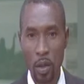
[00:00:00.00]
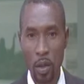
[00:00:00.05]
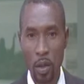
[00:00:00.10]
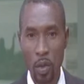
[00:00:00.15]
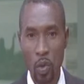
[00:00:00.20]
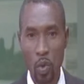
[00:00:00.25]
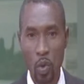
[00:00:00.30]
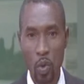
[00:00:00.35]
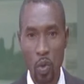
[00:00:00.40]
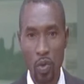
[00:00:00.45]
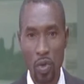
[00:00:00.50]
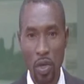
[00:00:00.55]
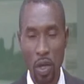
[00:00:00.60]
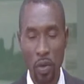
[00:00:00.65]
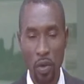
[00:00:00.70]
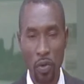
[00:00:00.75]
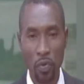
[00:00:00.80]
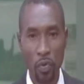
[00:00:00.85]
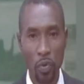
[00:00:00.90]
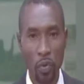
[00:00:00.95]

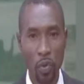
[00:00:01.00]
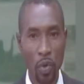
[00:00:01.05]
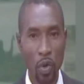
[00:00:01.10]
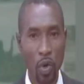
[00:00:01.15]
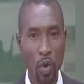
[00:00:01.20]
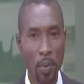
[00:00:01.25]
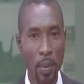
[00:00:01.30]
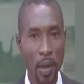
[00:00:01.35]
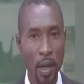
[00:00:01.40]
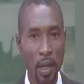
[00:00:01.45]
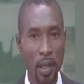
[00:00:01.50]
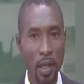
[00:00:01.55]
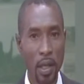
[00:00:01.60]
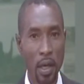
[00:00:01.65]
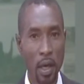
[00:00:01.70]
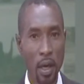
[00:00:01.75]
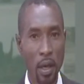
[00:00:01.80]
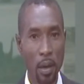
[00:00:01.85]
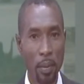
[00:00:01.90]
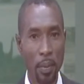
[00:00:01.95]
يصادف يوم غد
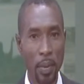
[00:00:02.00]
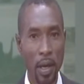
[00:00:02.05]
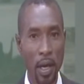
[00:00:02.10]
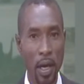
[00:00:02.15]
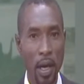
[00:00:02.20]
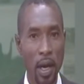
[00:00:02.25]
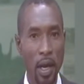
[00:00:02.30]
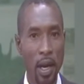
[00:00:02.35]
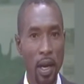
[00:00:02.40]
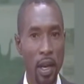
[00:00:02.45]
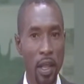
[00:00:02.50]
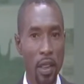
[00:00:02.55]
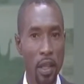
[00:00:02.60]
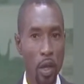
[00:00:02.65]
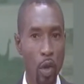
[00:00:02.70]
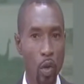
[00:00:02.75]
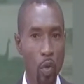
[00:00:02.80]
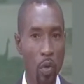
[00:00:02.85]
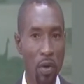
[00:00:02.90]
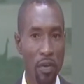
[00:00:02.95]
الأربعاء الذي
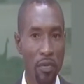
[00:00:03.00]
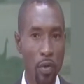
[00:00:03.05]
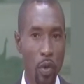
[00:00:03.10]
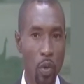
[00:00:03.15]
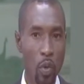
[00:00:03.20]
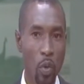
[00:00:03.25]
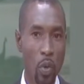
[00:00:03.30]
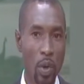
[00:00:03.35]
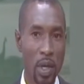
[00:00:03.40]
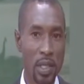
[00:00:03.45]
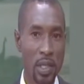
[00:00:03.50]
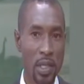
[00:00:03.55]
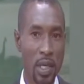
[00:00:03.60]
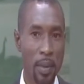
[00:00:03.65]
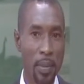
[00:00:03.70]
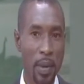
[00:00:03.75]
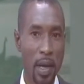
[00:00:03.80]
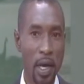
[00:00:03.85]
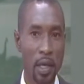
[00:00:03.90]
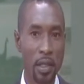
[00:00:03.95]
يوافق
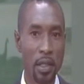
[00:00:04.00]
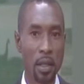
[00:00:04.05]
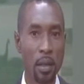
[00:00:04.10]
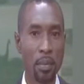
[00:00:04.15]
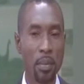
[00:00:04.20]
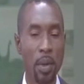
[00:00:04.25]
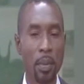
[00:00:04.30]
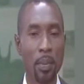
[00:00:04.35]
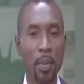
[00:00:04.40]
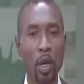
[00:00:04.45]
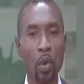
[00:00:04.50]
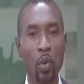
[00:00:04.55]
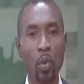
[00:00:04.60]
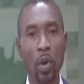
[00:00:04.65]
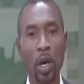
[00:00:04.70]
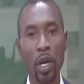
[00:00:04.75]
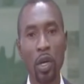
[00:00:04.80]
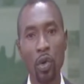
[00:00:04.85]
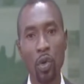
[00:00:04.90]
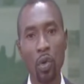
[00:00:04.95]
السابع عشر من
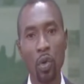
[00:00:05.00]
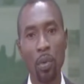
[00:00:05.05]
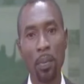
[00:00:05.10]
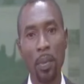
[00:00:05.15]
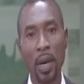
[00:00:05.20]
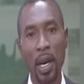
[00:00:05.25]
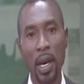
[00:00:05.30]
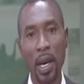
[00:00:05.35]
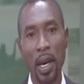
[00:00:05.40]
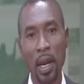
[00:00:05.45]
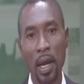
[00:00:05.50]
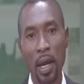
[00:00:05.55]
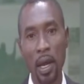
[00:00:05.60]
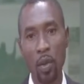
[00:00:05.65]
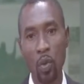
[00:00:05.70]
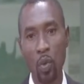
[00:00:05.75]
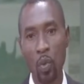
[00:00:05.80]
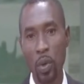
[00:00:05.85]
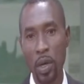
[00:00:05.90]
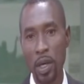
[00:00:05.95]
مايو اليوم
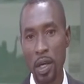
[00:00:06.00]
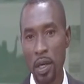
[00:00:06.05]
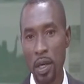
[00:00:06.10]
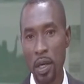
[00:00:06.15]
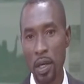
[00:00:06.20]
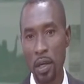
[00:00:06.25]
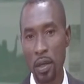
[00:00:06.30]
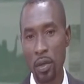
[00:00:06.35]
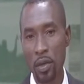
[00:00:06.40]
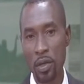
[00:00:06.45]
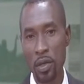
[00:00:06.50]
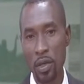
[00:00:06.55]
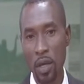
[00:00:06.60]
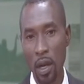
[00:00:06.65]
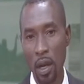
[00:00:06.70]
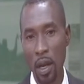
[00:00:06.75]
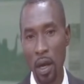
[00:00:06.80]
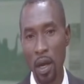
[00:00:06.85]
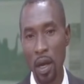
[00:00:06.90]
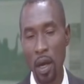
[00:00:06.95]
الدولي
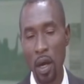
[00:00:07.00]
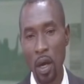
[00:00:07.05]
للاتصال